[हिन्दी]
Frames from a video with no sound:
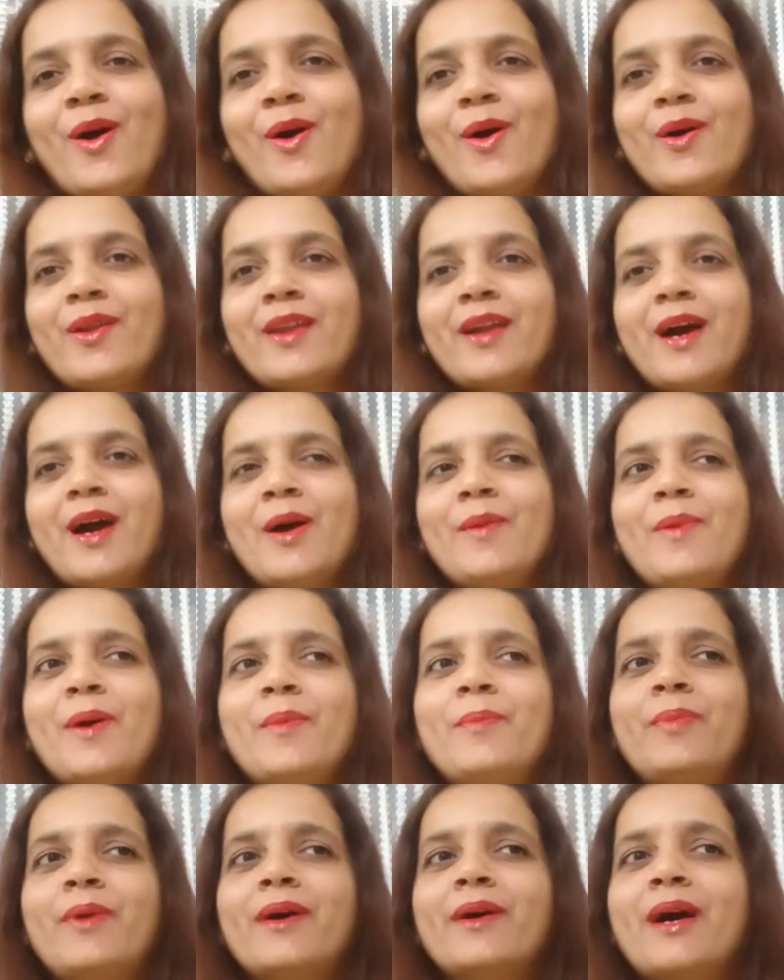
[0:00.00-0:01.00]
और अब
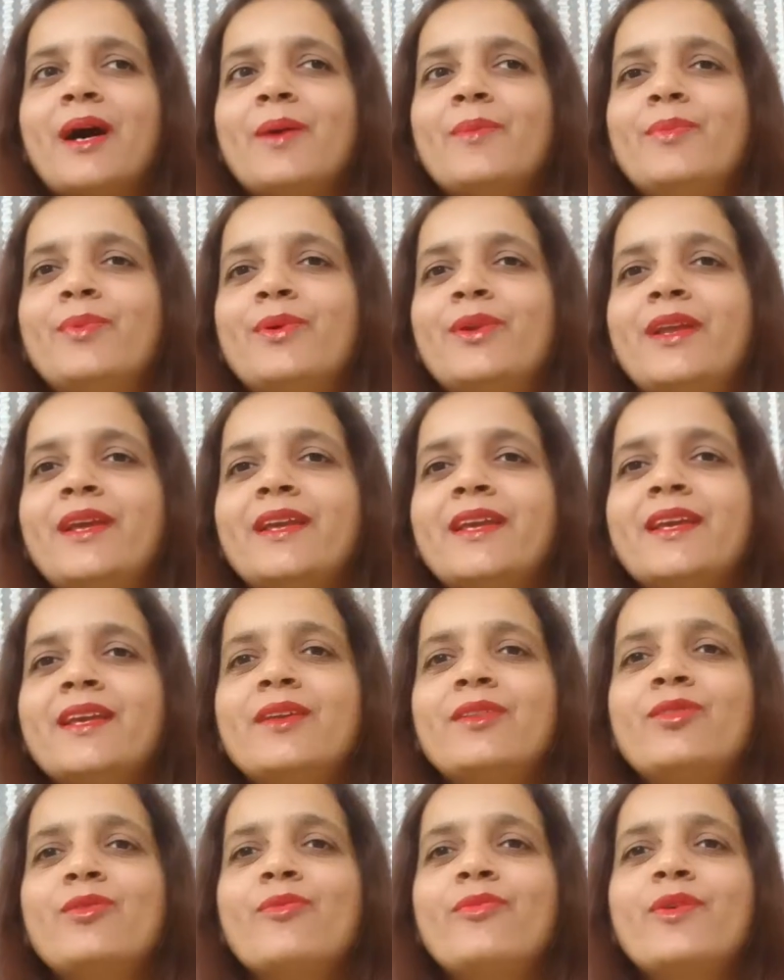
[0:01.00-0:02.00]
आप आप बोलेंगे
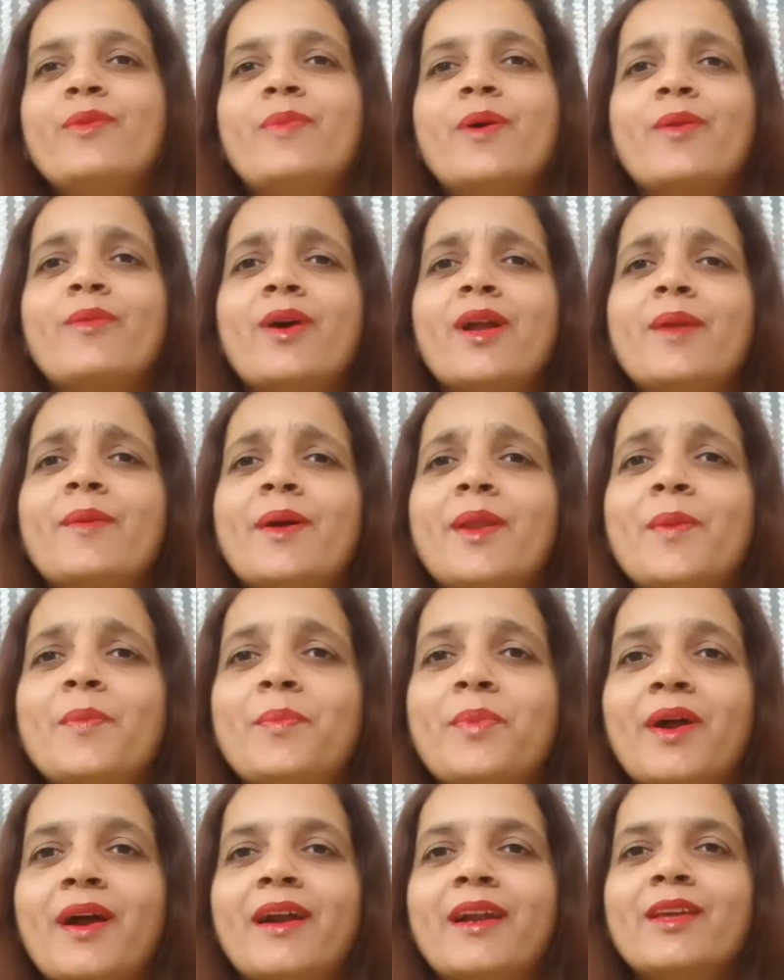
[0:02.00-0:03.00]
कि तो फिर भगवान हमारे
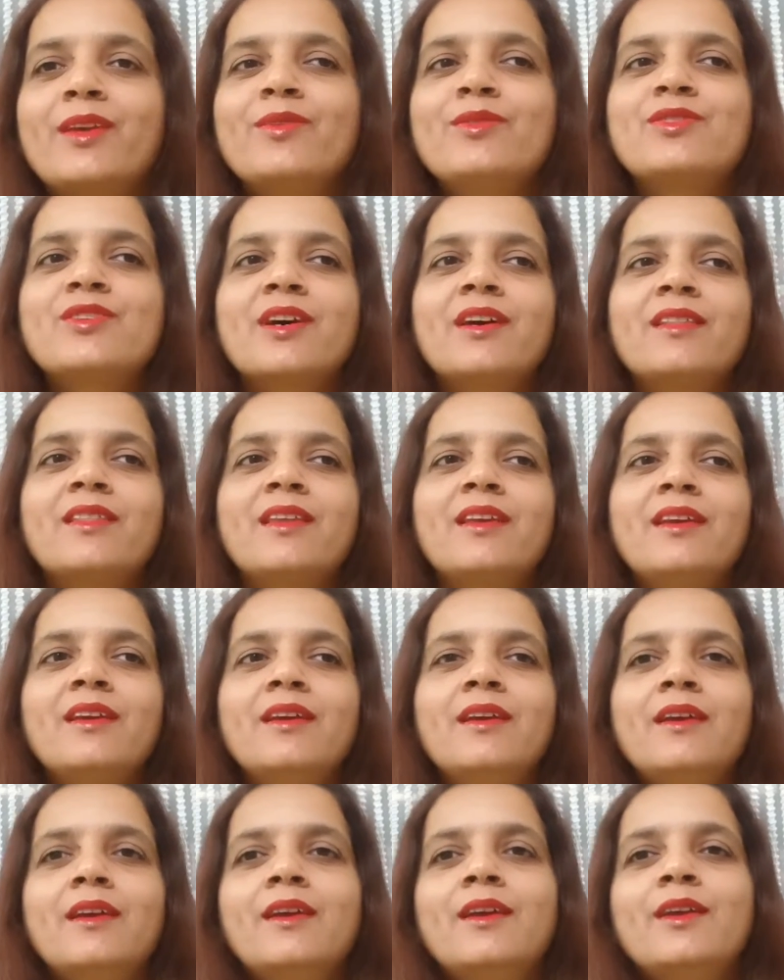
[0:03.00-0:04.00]
प्राण क्यों चाहते हैं
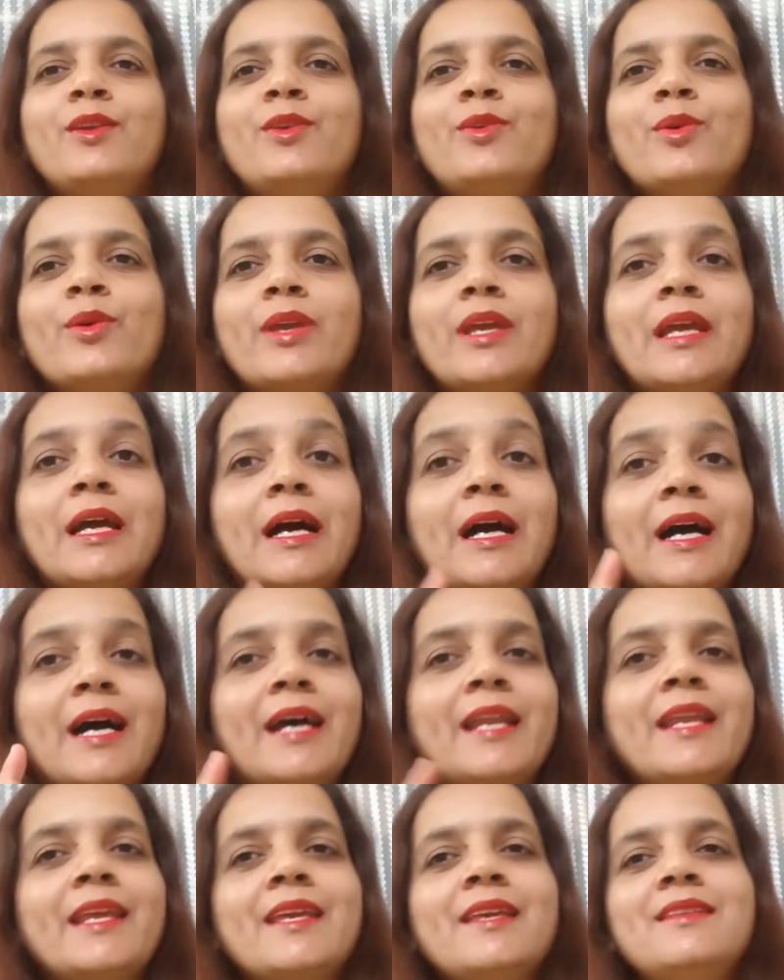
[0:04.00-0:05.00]
क्योंकि
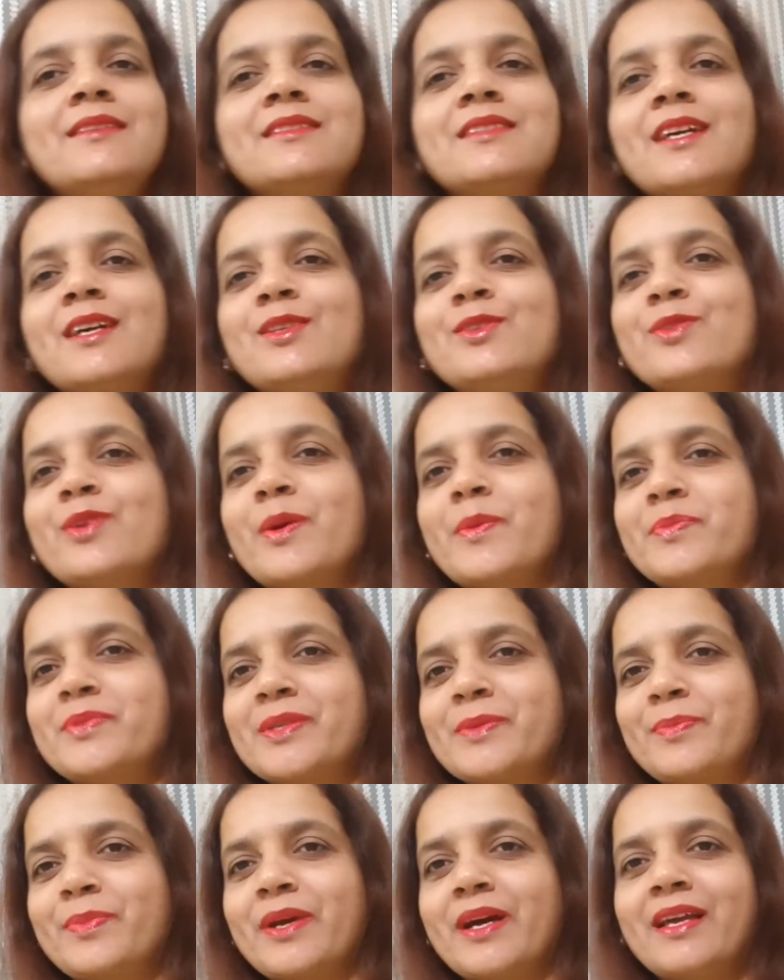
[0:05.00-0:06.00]
हर एक इंसान जो
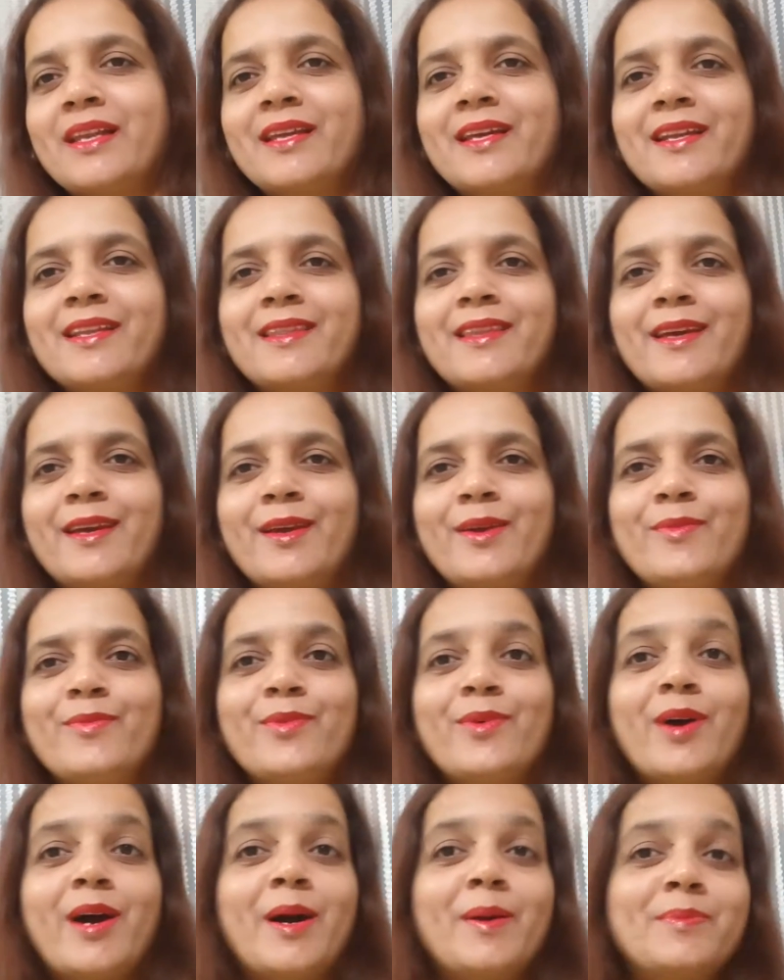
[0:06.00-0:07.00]
आपसे प्यार करता है
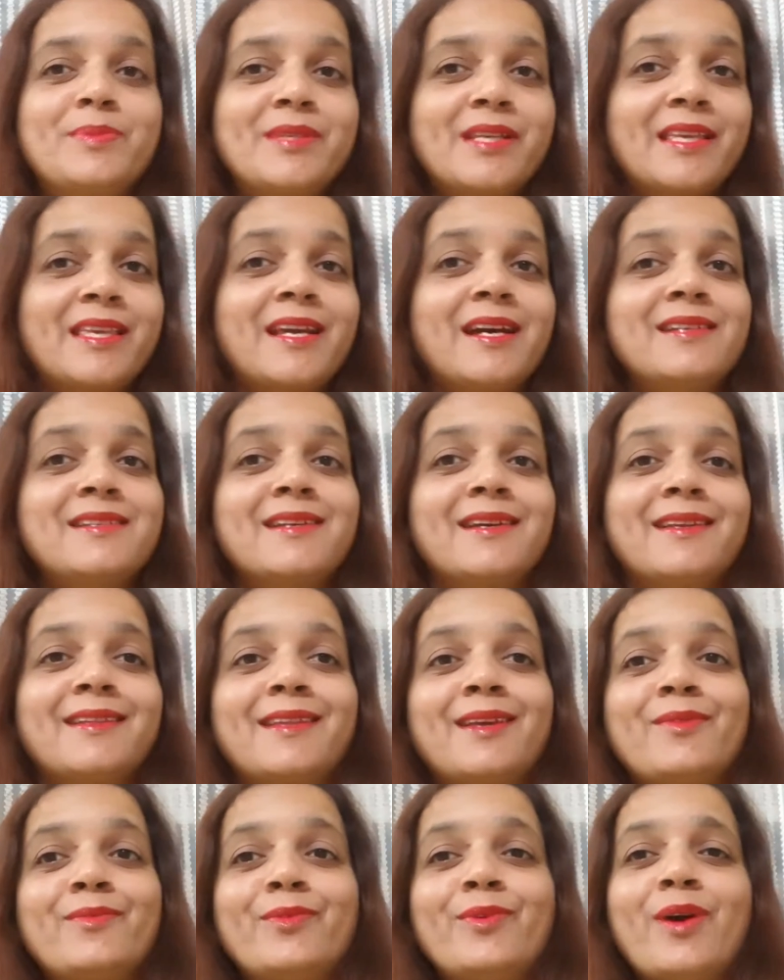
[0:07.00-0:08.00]
वो आपसे क्या
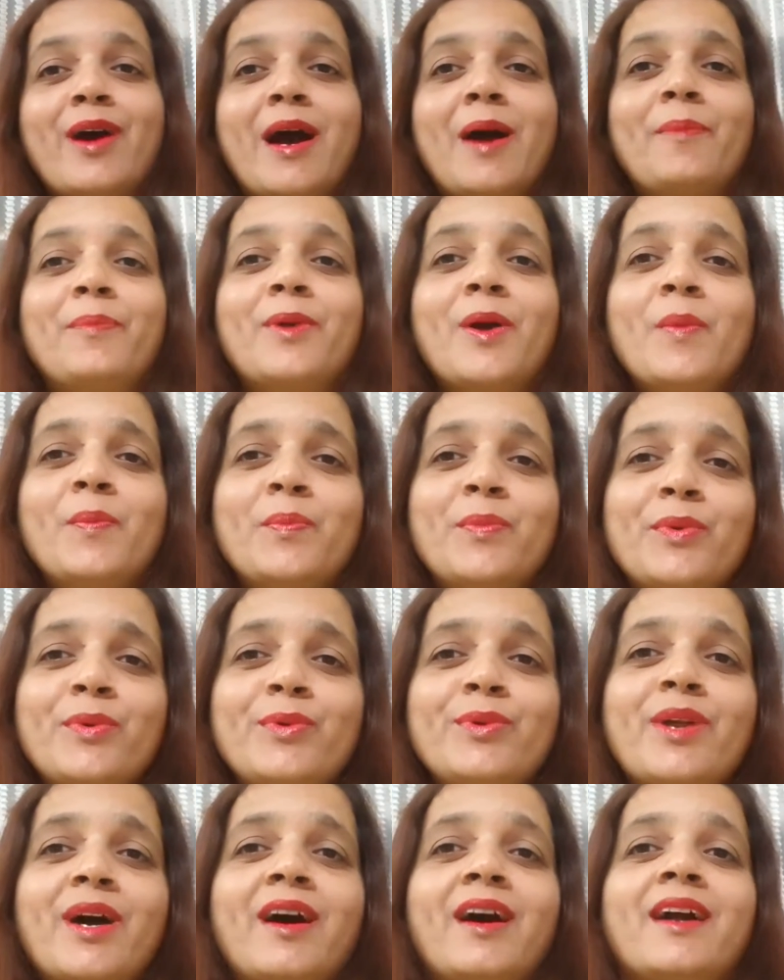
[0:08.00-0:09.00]
चाहता है वो आपका
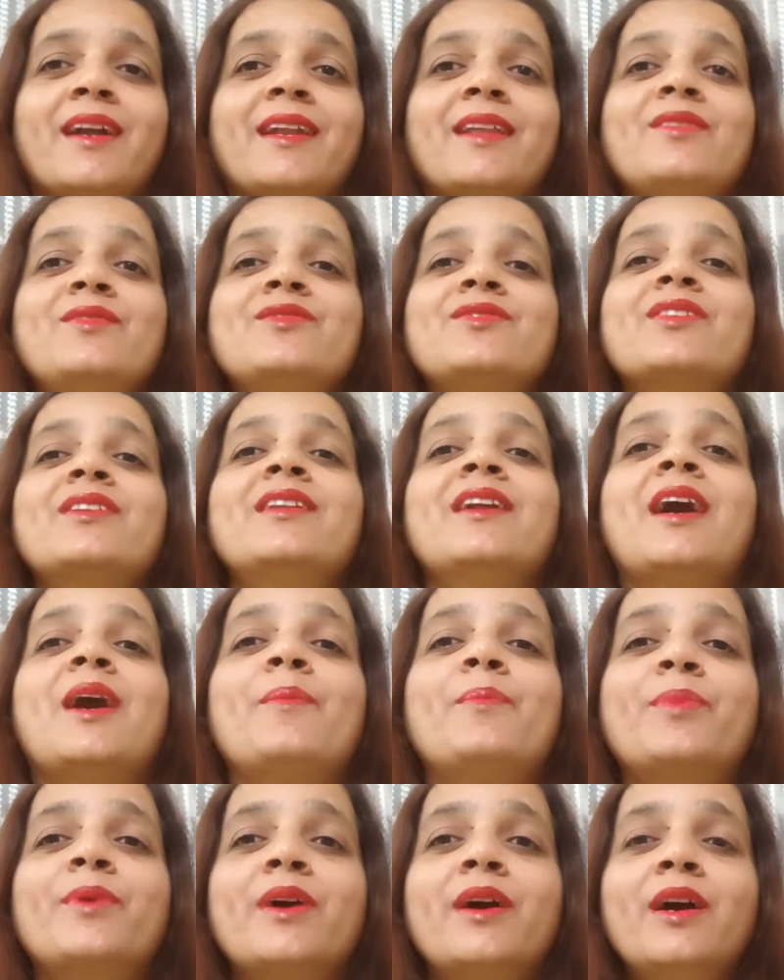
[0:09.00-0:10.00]
पूरा अटेंशन
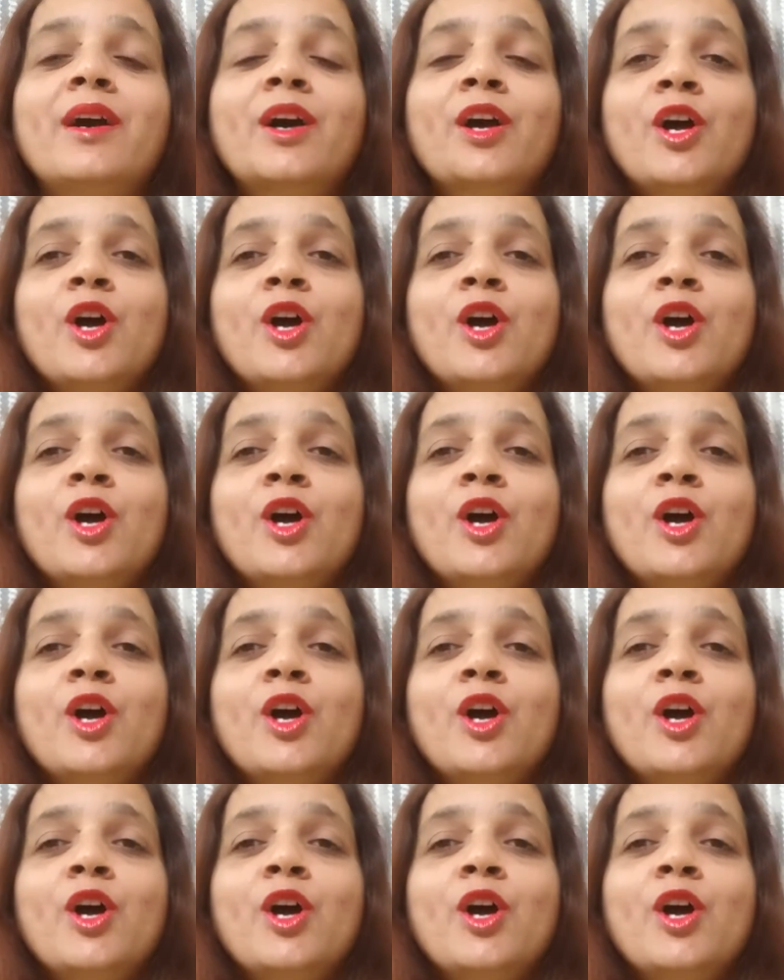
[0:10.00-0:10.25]
आपका